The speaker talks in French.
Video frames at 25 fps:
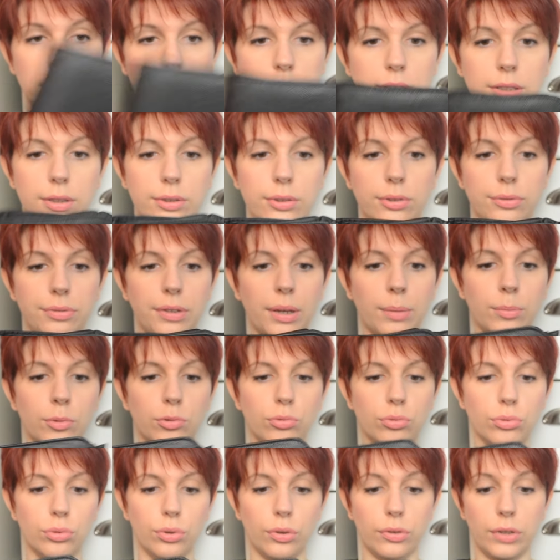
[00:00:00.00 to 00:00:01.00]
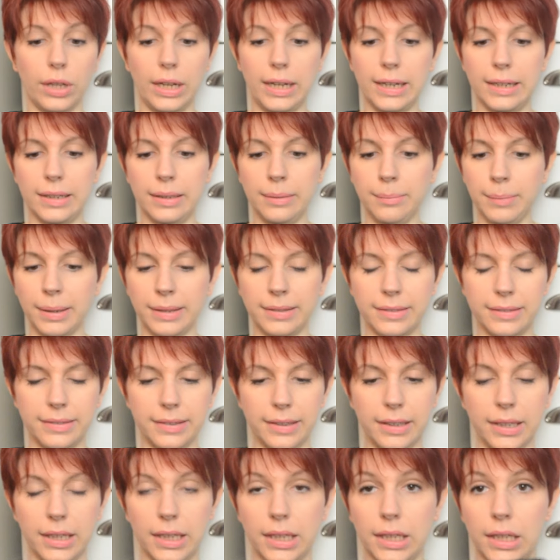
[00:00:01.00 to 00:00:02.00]
qui se ferme toute seule, elle est
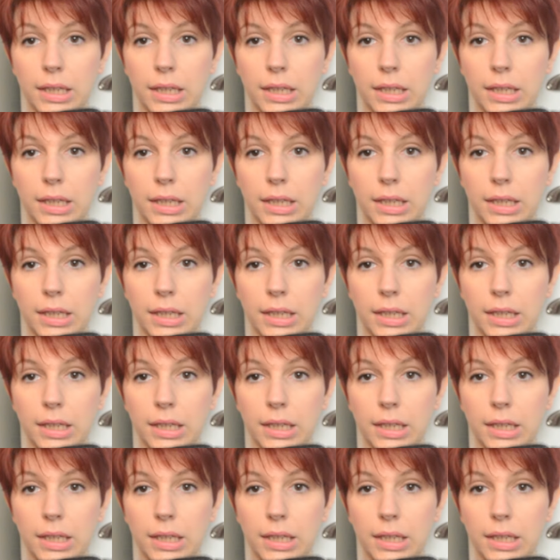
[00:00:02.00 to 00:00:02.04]
aimantée.